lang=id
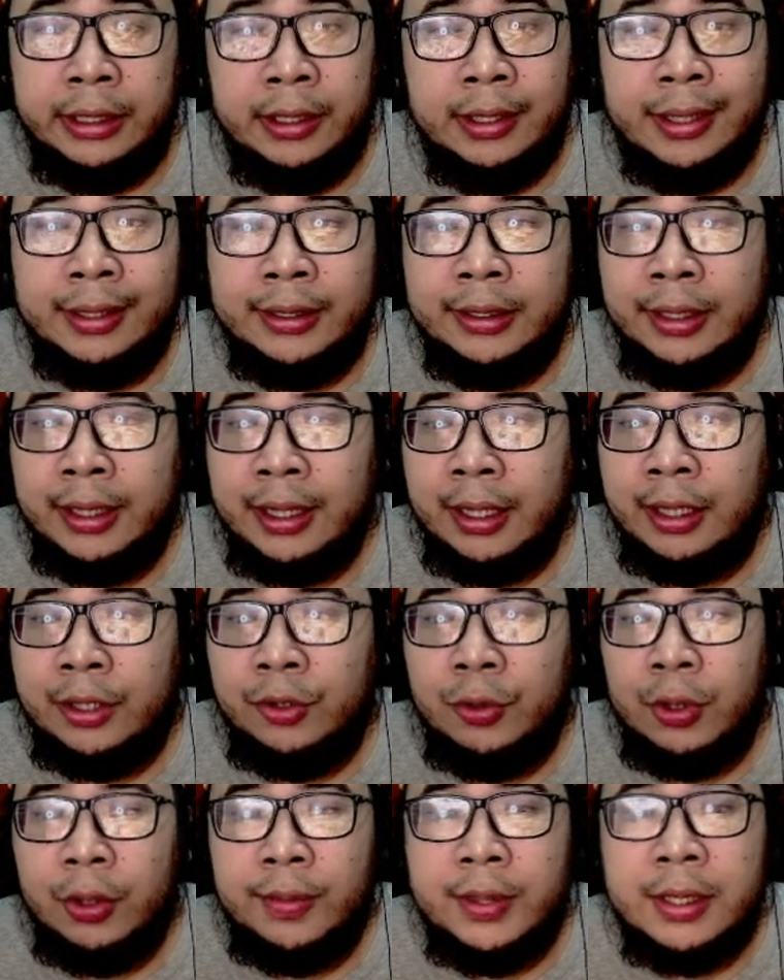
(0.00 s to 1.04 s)
Dan di sini kalian
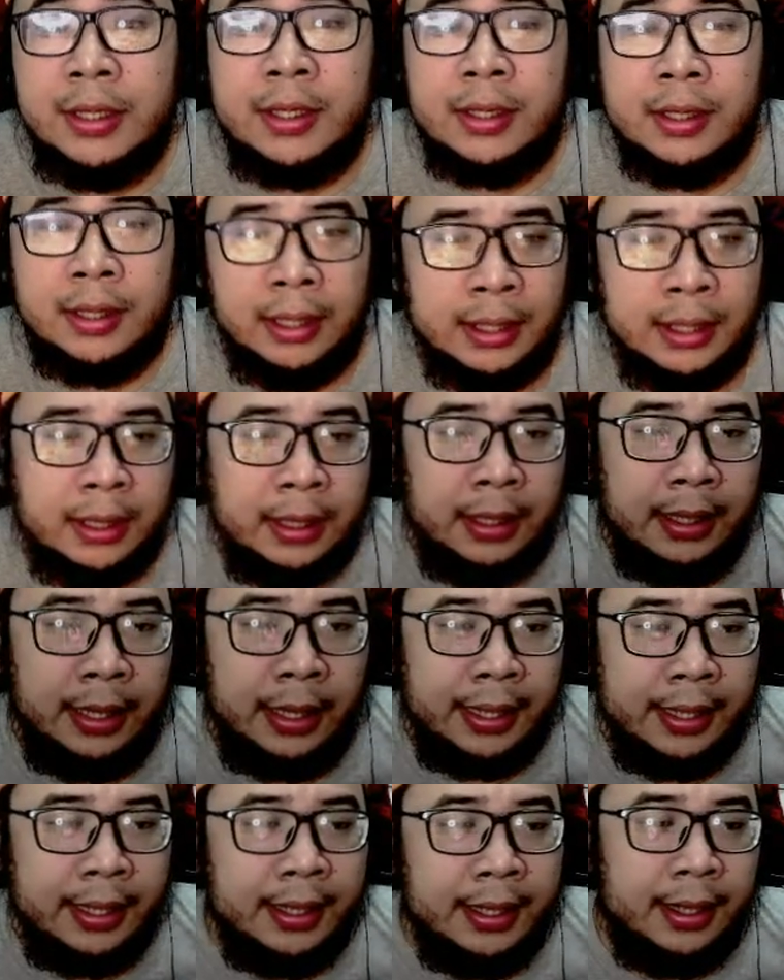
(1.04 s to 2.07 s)
juga bisa
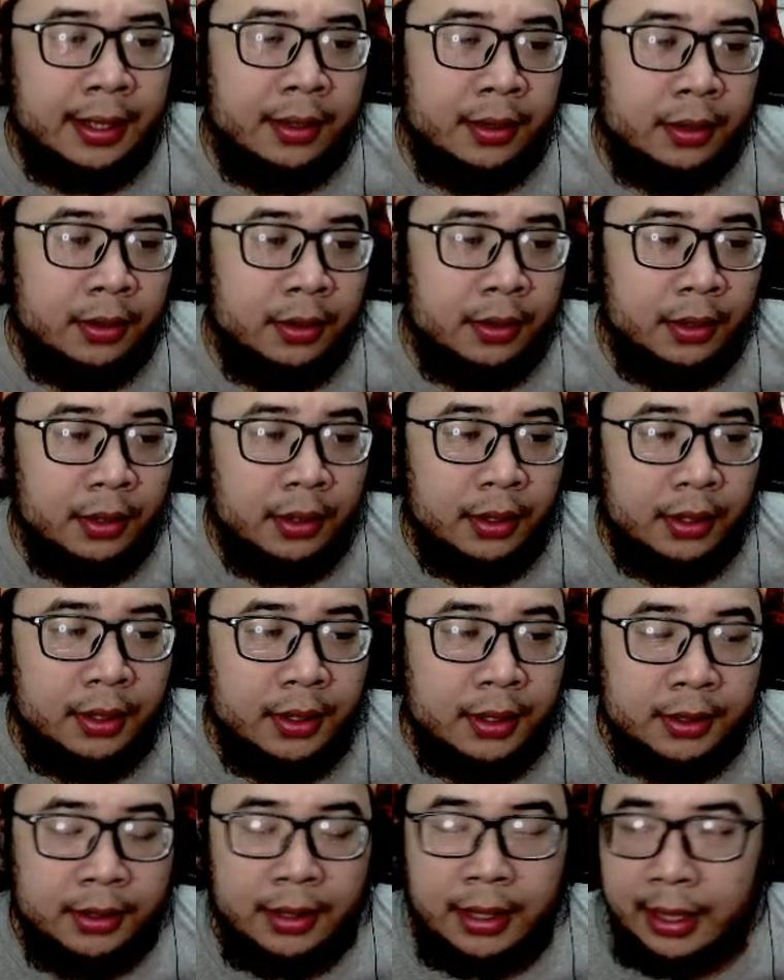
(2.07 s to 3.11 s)
harian
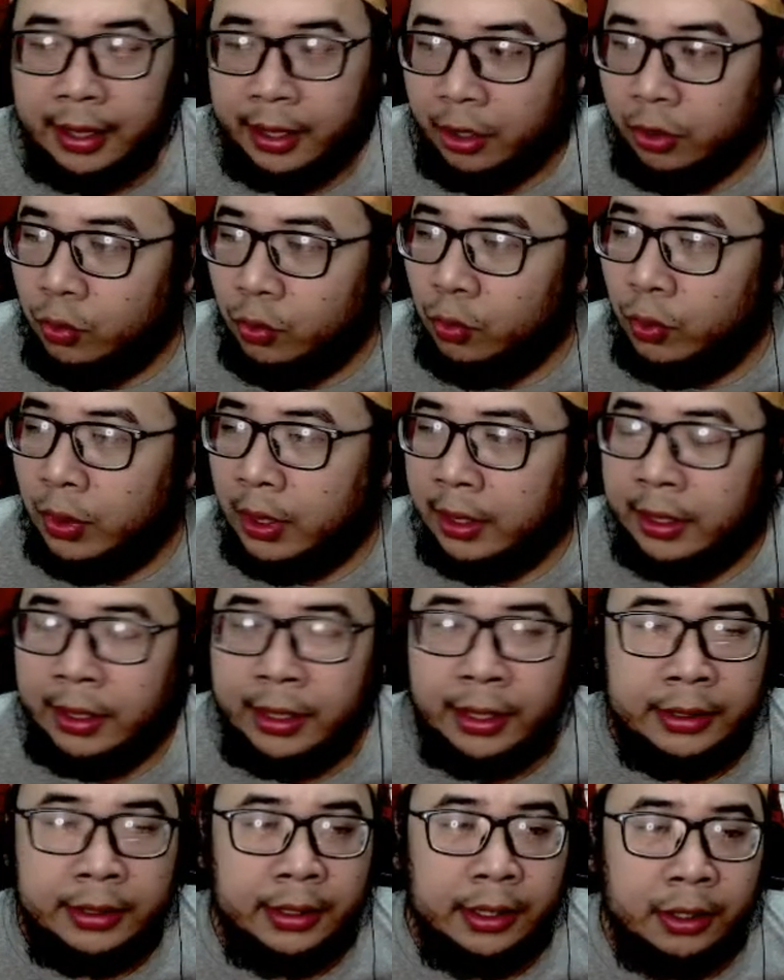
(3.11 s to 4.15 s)
sehari dua
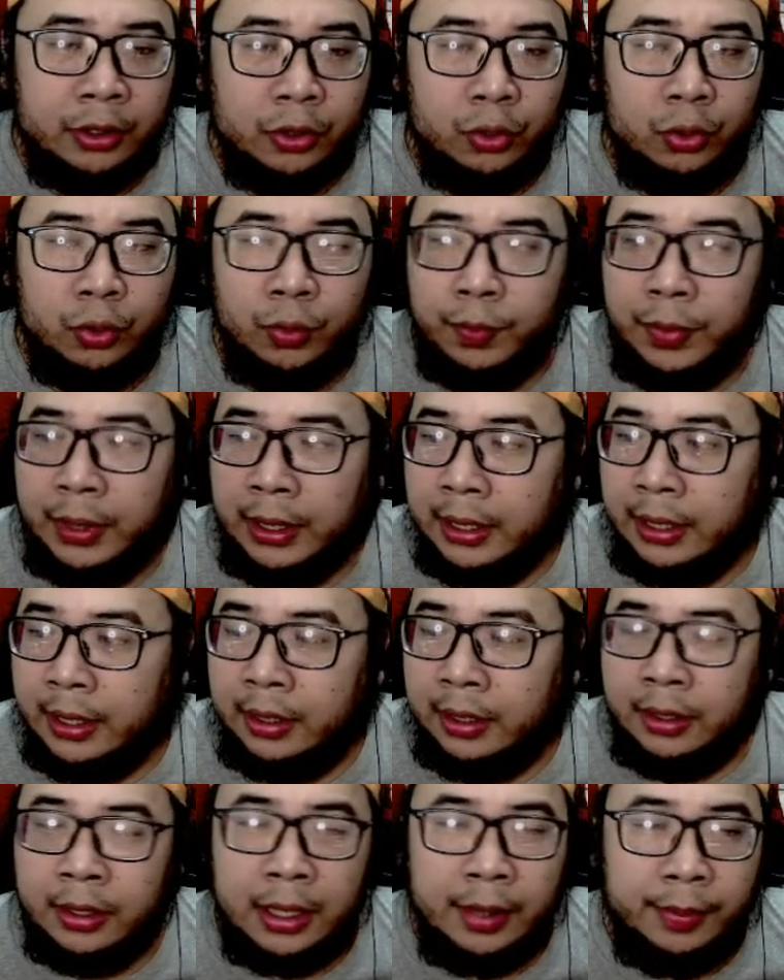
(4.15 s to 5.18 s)
nih guys ya
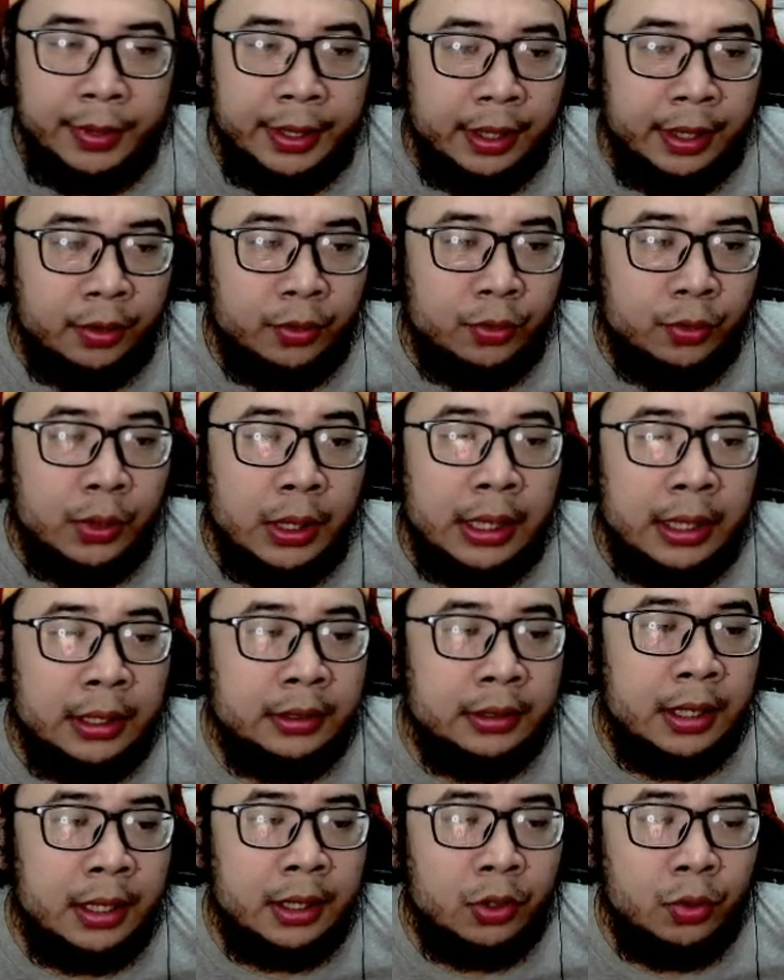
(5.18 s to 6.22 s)
ketutupan uh, kamera gua
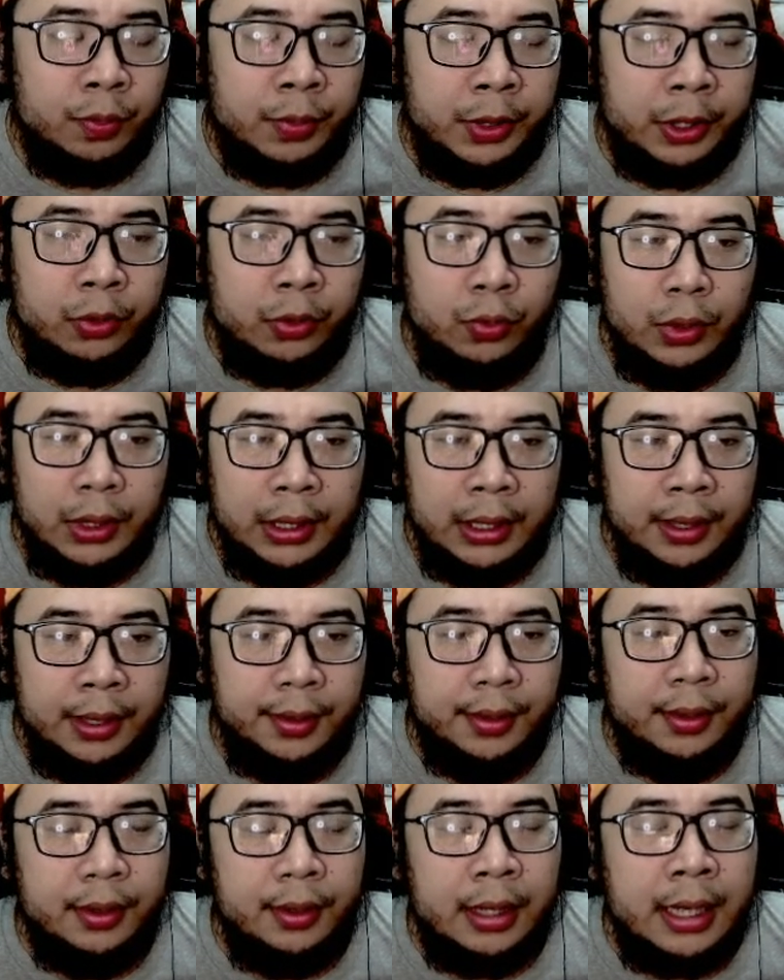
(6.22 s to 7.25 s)
satu per dua
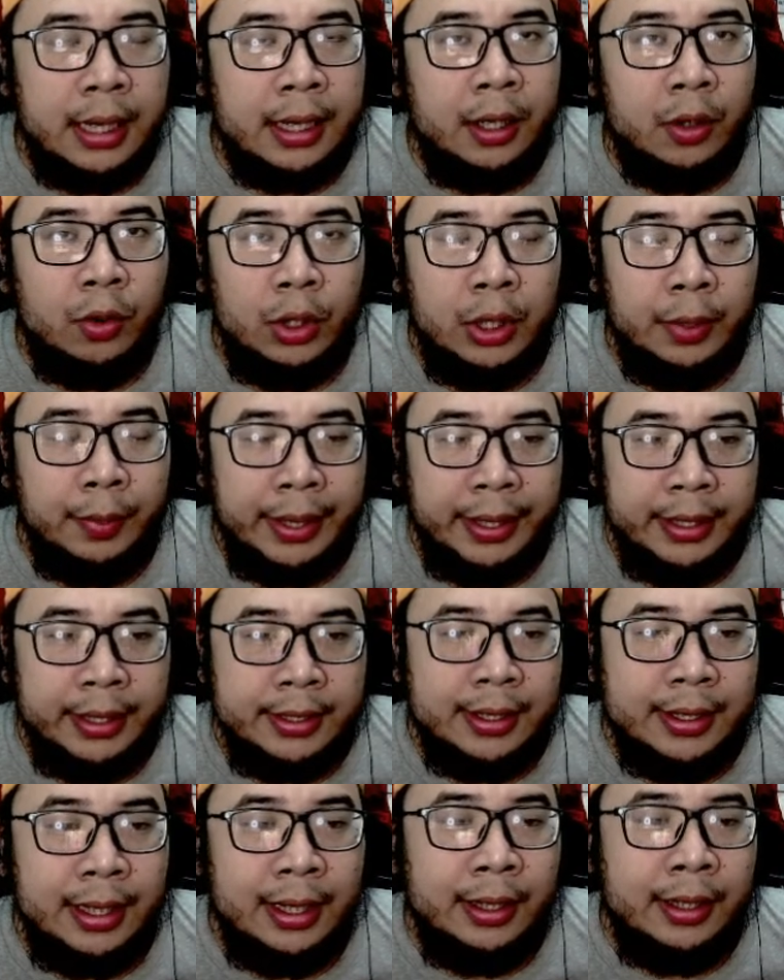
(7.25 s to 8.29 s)
karena gue udah mainin
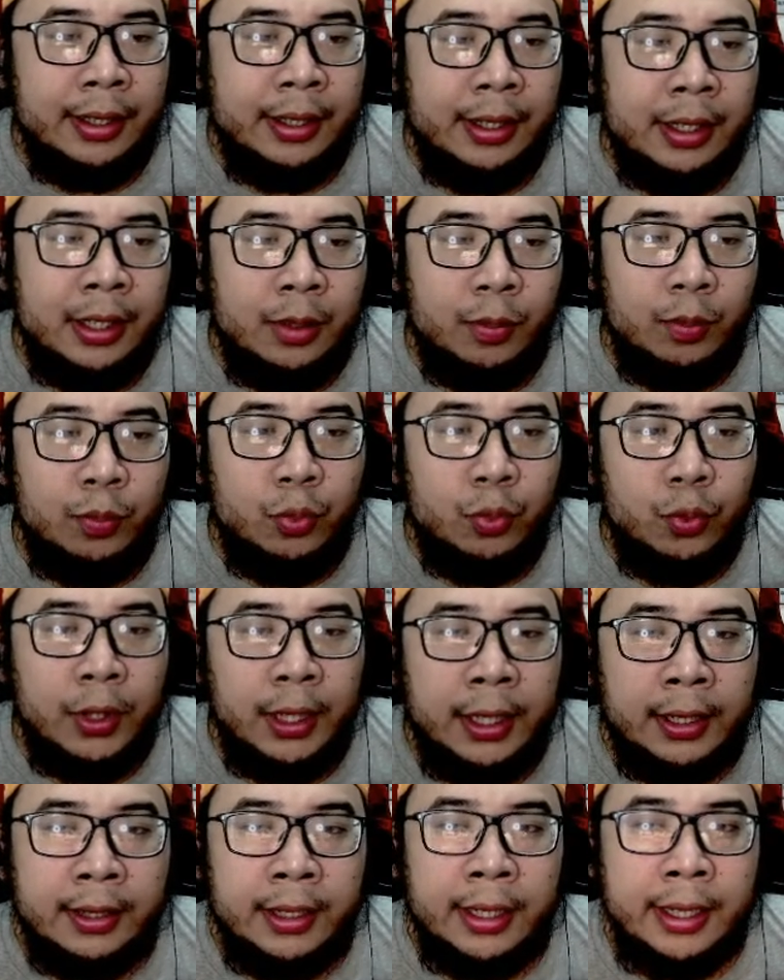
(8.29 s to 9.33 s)
sekali ini
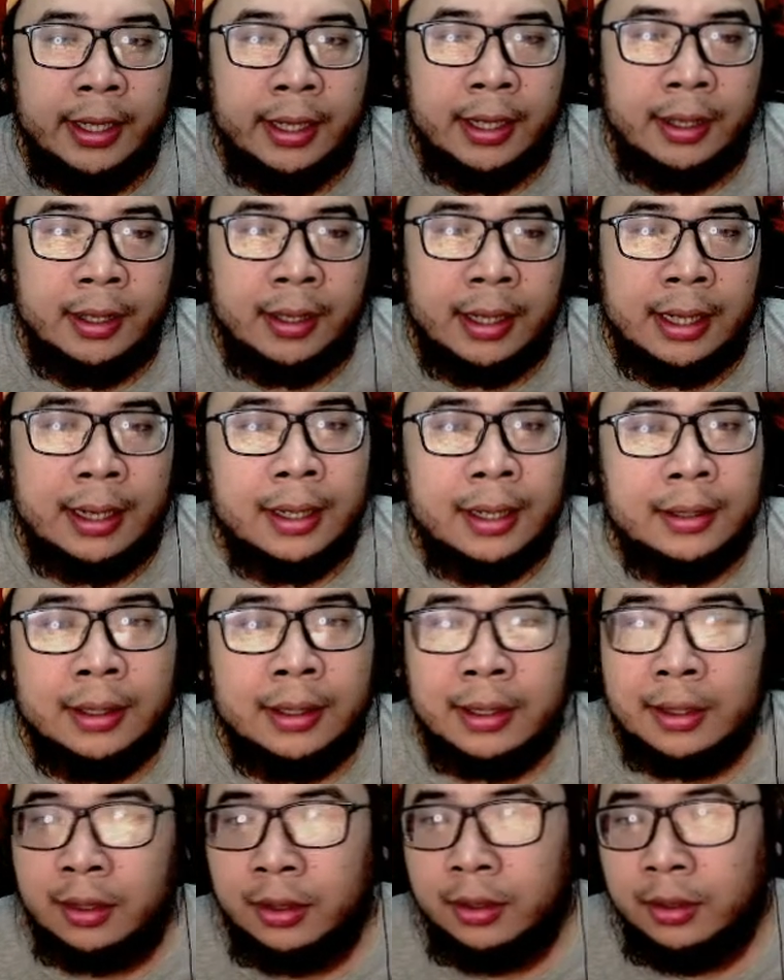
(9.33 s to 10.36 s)
buat naikin karakter